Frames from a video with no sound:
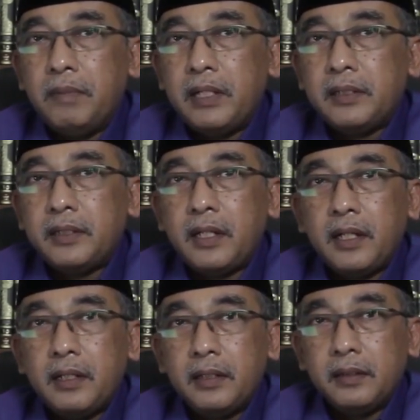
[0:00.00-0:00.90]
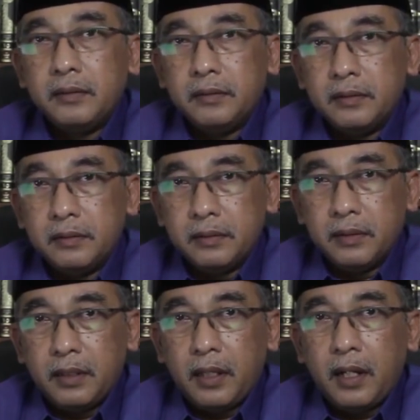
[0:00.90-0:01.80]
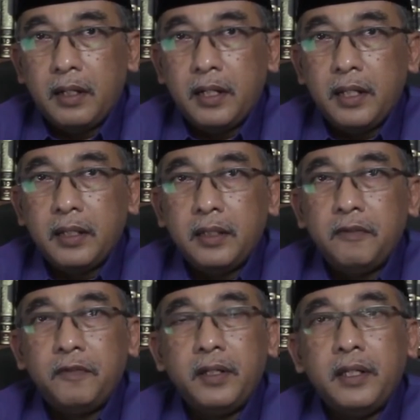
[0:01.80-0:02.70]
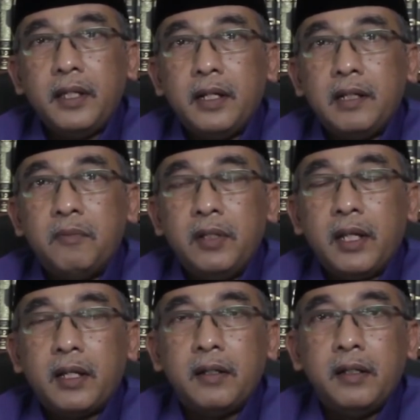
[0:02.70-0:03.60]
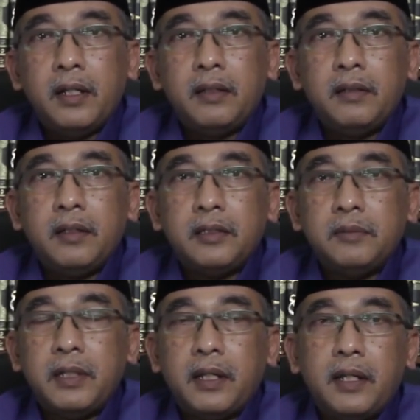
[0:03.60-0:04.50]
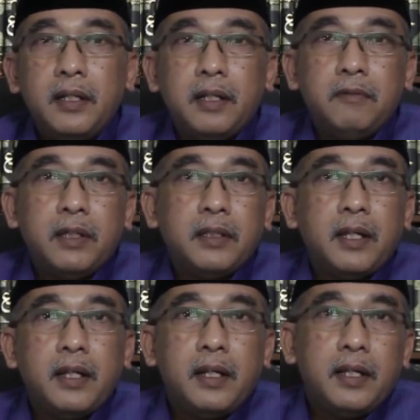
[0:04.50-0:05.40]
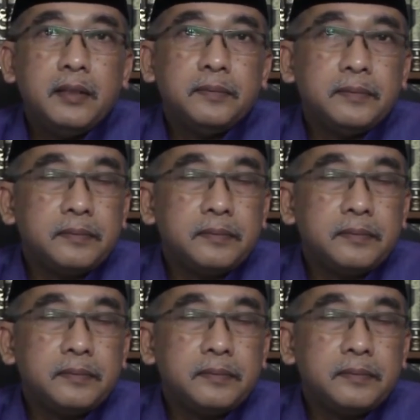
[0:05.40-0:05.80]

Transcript: Pemirsa LDI TV yang dimuliakan oleh Allah Subhanahu wa taala